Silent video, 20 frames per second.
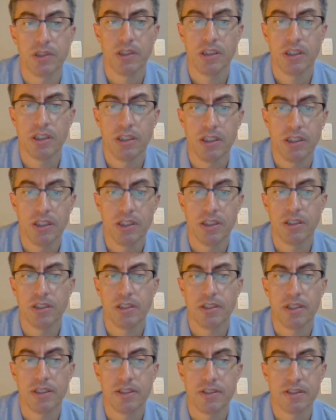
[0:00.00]
ainda
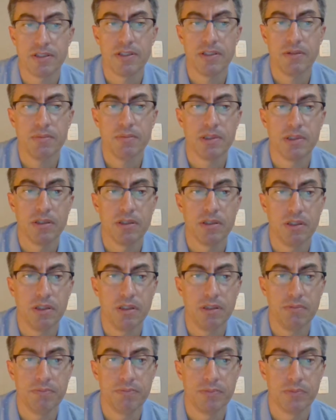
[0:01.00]
essa
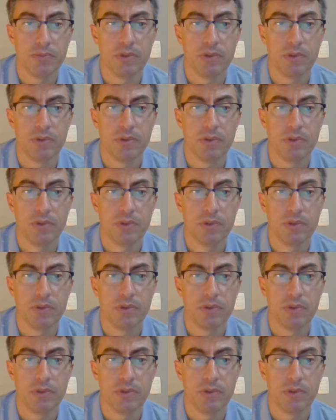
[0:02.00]
semana,